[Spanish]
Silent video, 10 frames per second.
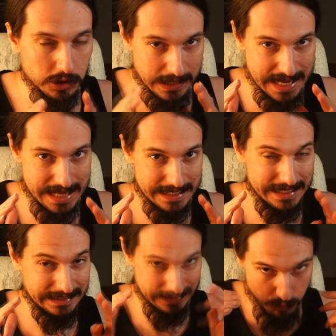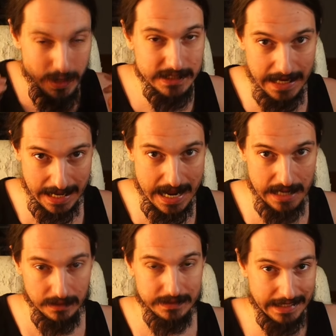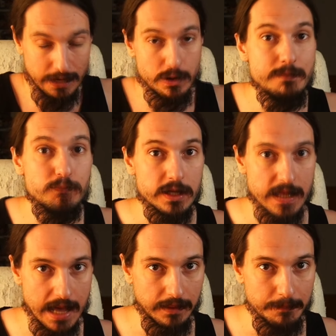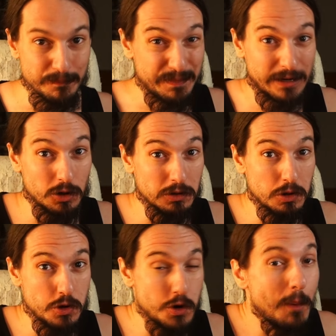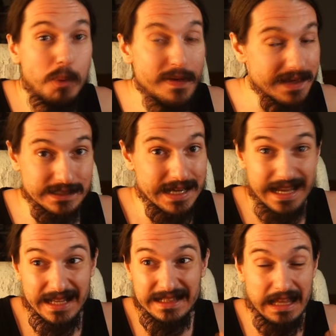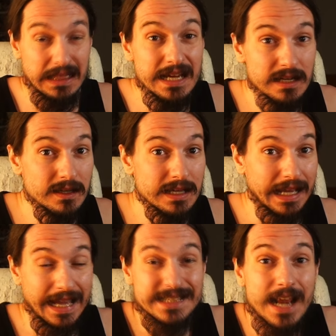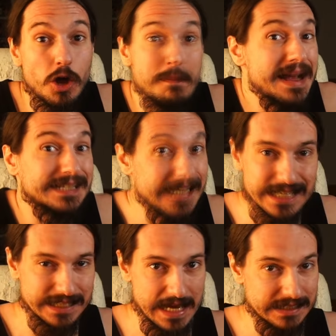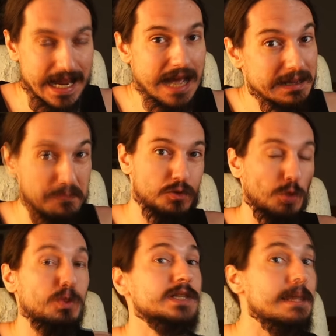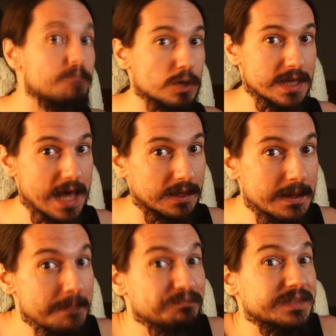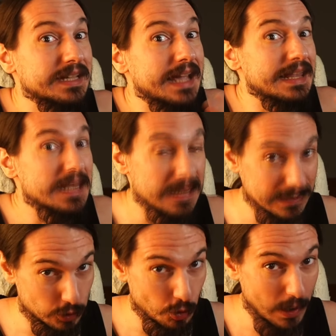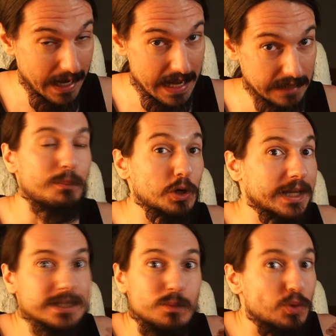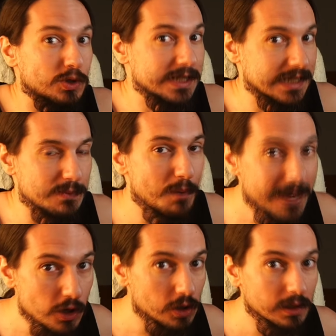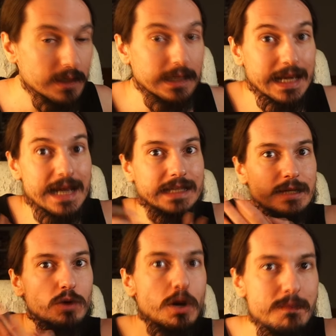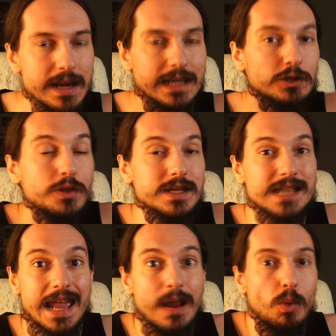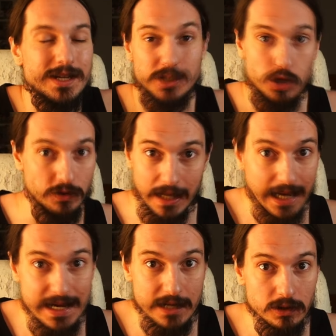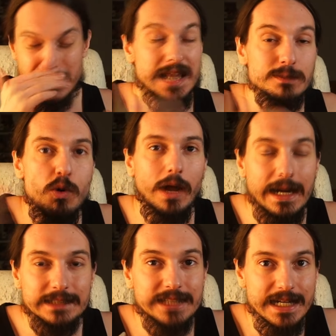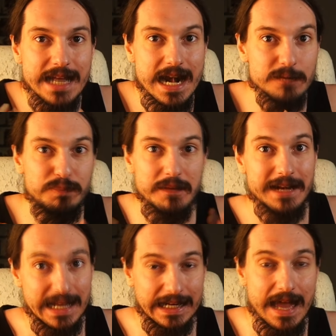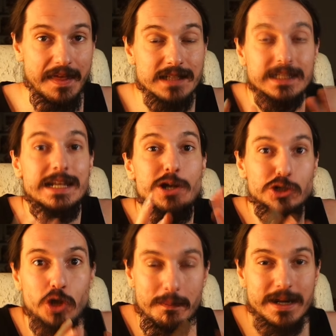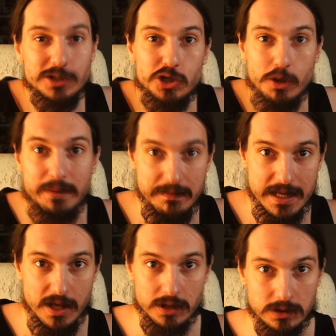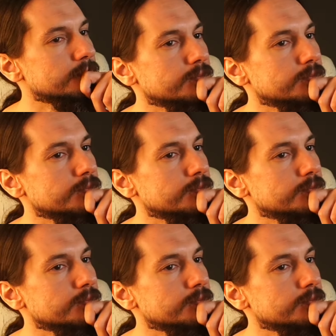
sea, te puedes quejar de que no hay impunidad, pero no puedes decir que es algo machista esa supuesta impunidad, Qué dices tú que hay, porque es muchísimo menor que la que tiene un hombre. Entonces, en cuestión de género, las mujeres serían las privilegiadas y los hombres los oprimidos.